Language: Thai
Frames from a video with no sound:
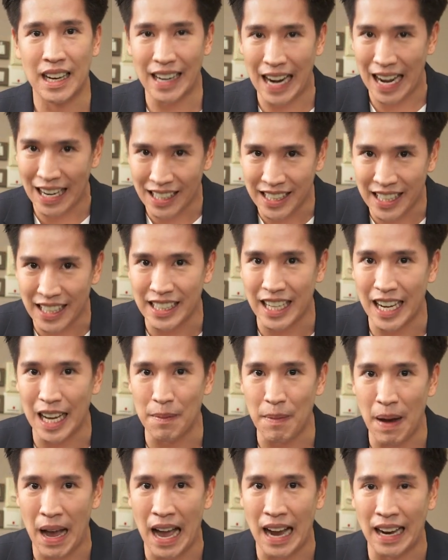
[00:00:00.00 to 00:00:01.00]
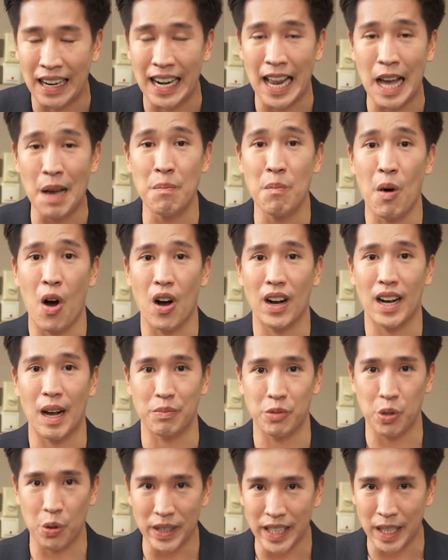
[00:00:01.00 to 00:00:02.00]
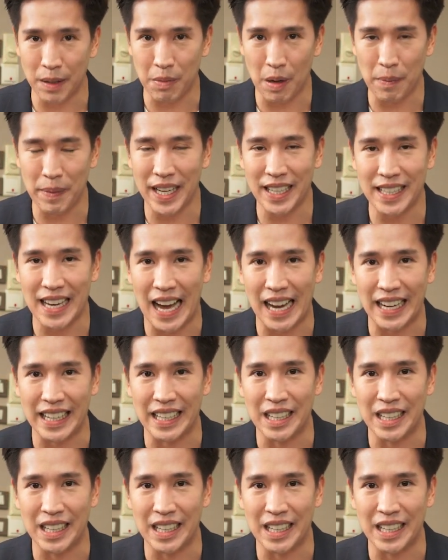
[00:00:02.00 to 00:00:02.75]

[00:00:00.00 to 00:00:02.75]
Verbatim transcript: รายละเอียดยังไงบ้าง และเหมาะกับธุรกิจประเภทใด